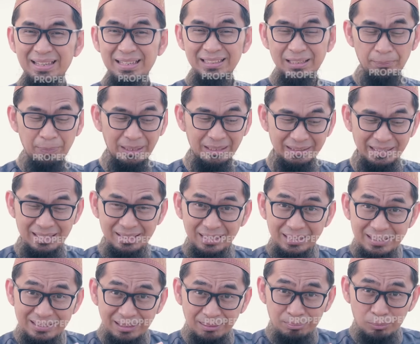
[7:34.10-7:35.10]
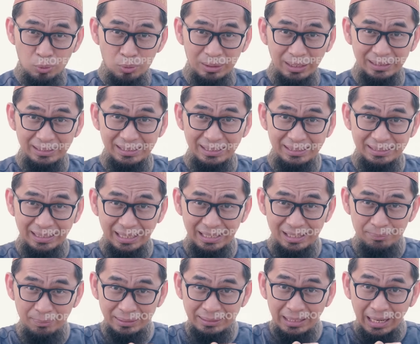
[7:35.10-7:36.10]
Tapi ketika disambungkan dengan
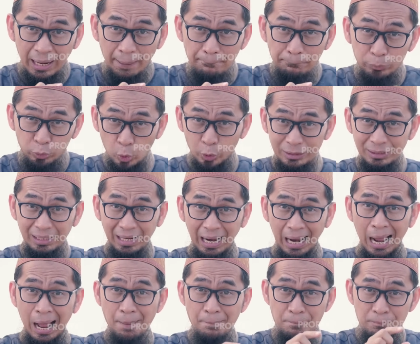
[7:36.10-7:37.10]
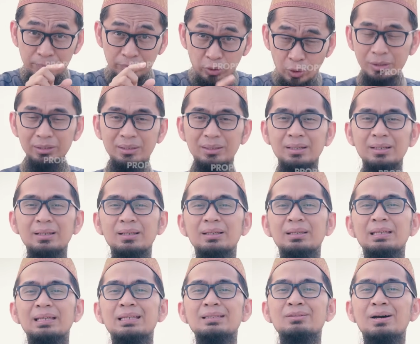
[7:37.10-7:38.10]
kalimat abdun, abdun
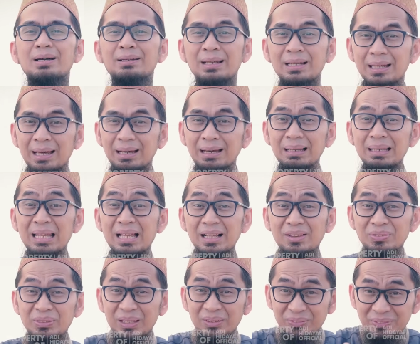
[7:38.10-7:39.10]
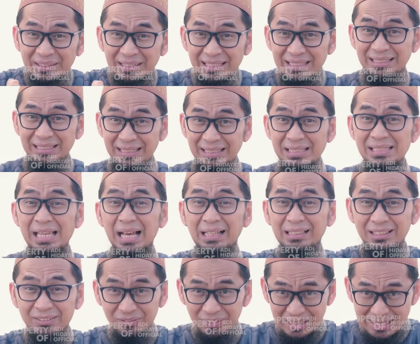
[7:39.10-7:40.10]
itu adalah gelar tertinggi
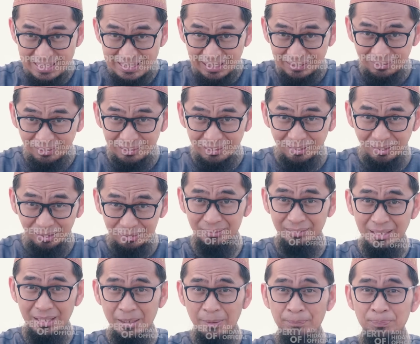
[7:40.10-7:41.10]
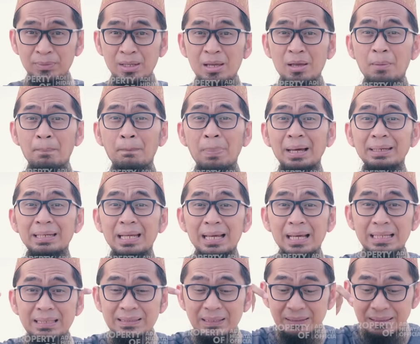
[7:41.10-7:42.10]
yang diberikan oleh Allah
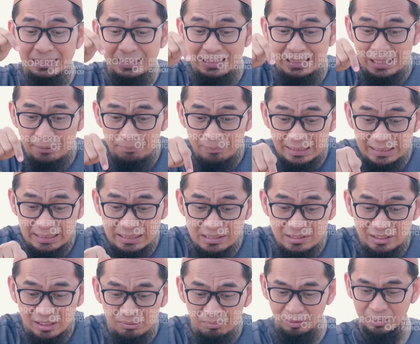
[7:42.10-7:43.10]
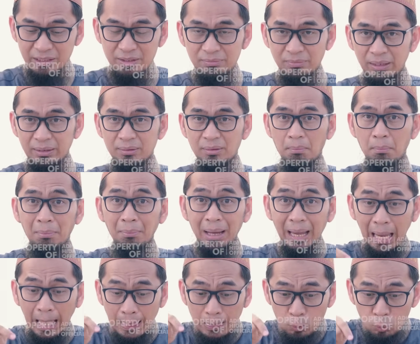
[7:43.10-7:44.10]
pada setiap insan beriman,
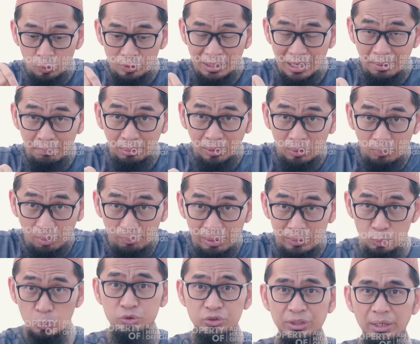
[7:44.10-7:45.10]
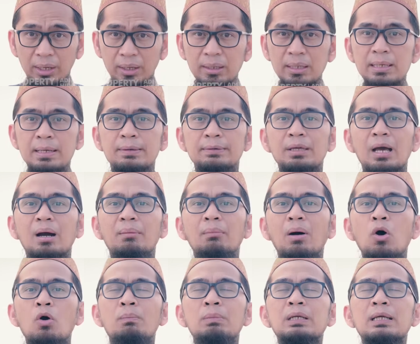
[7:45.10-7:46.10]
makhluknya yang bernama manusia yang
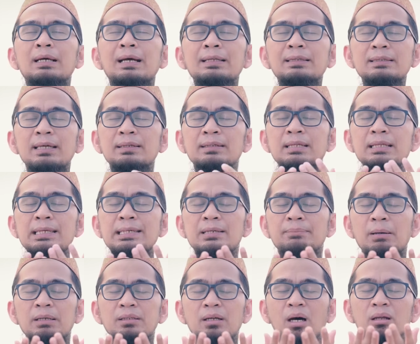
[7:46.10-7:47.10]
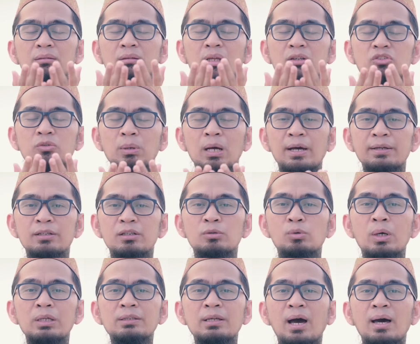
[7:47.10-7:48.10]
mau mendekatkan diri kepada Allah
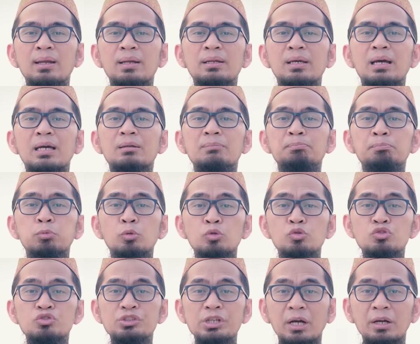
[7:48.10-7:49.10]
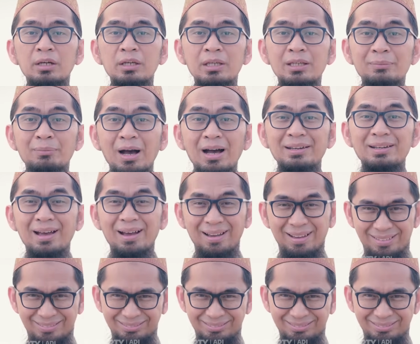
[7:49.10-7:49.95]
Subhanahu wa taala dengan puncak ibadah.